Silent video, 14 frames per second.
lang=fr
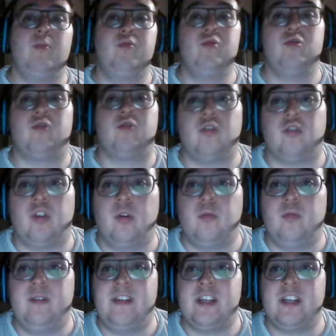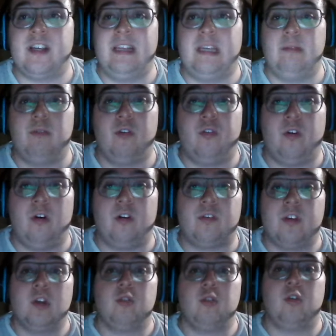but, je vous dis déjà de l'équipe de France,
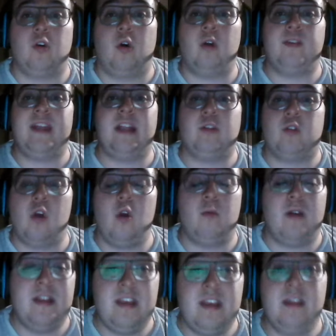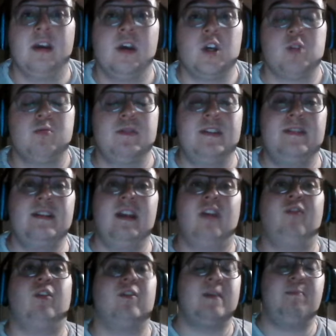de Roldan Colomani, je me disais, la
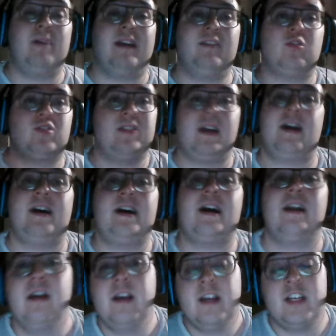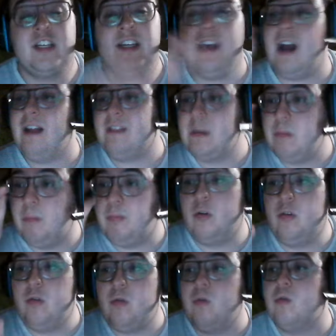France est partie en général, j'ai raté mon
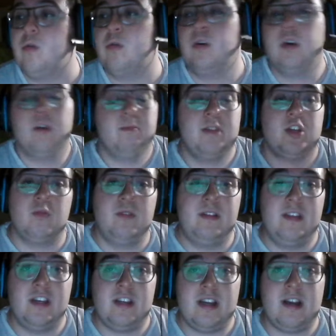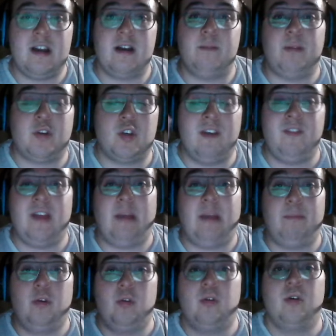prono, mais je vous dis déjà, parce que j'avais fait un
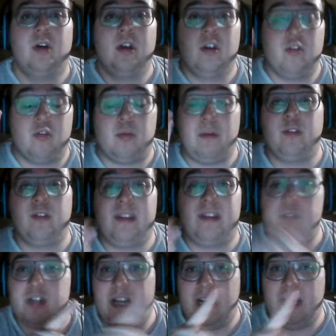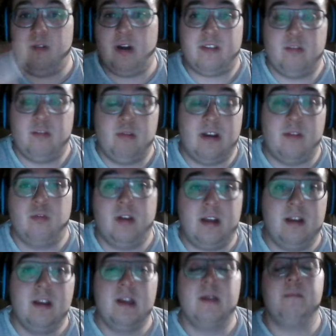prono sur ma vidéo dimanche, allez la voir si vous l'avez vu,
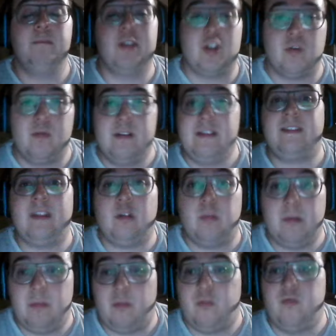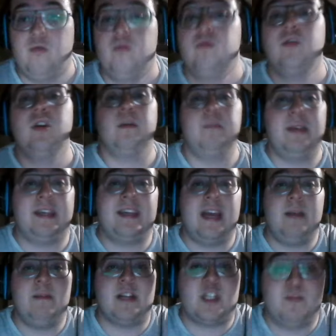voilà, mais je vous le dis, c'était complètement fou, mais
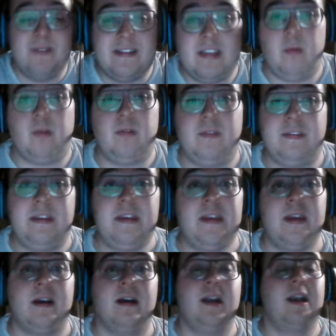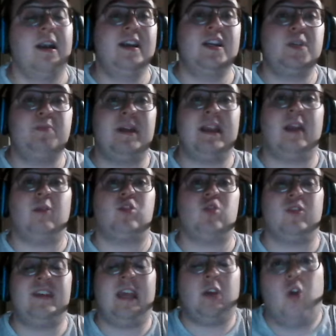quel match spécial va sortir, l'Espagne, je
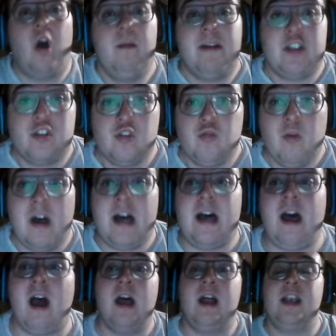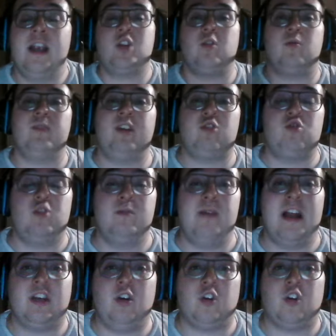retiens, gros match ce soir, les gens vont dire que je suis
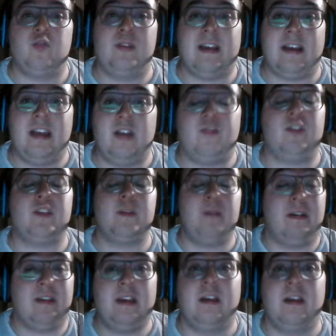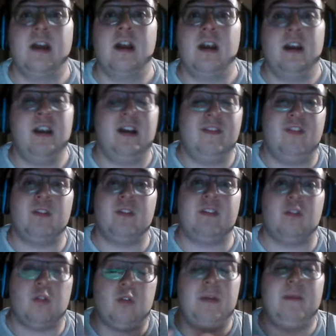belge, alors je vais tacler la France, c'est pas vrai, la France,
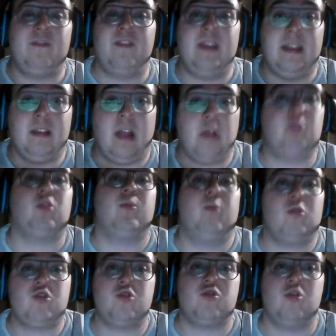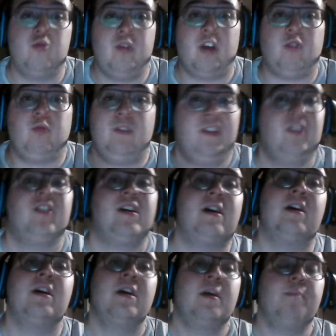ils ont quand même fait du bon jeu ce soir, je vous dis déjà,
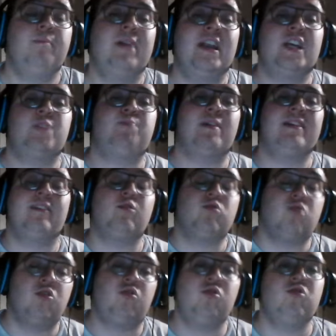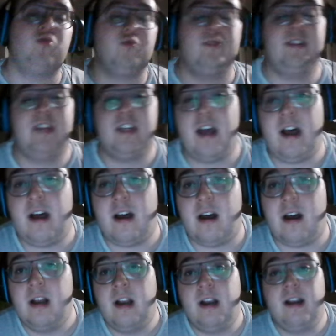mais l'Espagne était au-dessus, je vous dis
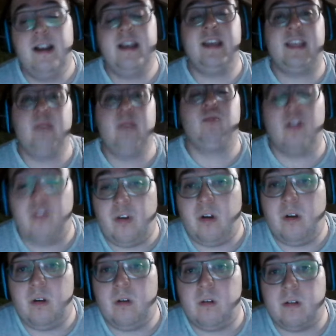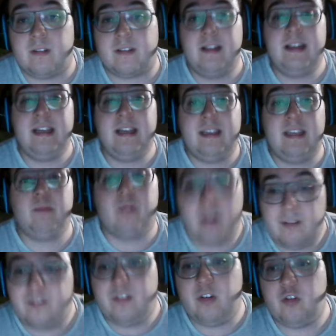déjà. L'équipe de France, l'équipe
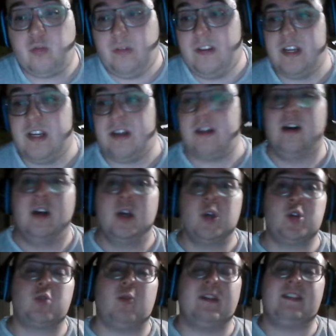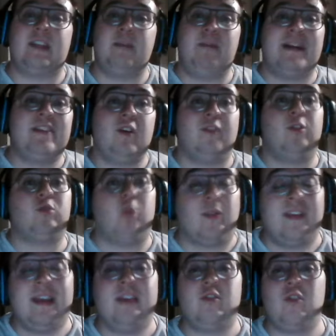d'enfants, je vous dis déjà. Je crois que c'était pas des enfants sur le
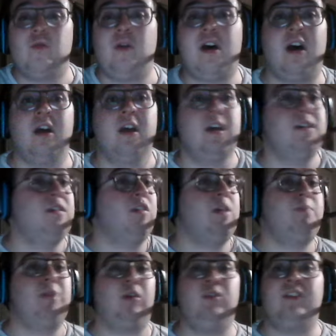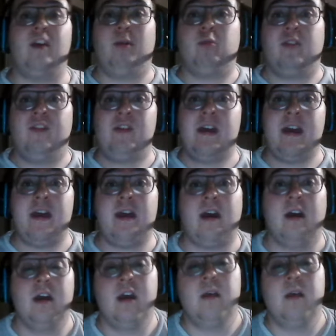terrain ce soir. Ils étaient perdus, ils savaient pas quoi faire.